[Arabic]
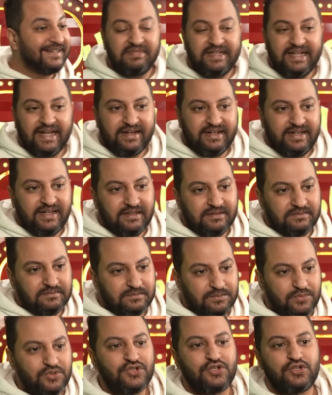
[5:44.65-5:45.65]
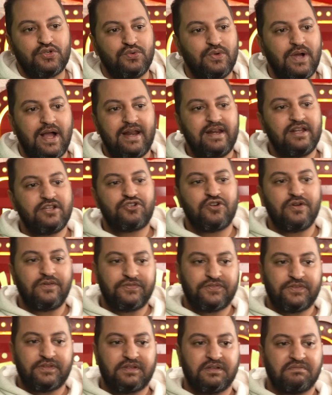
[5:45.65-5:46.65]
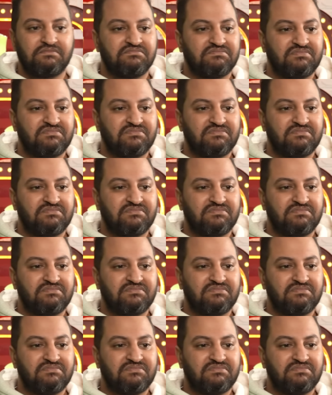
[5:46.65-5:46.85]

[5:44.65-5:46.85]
يعني بصوا انا شفت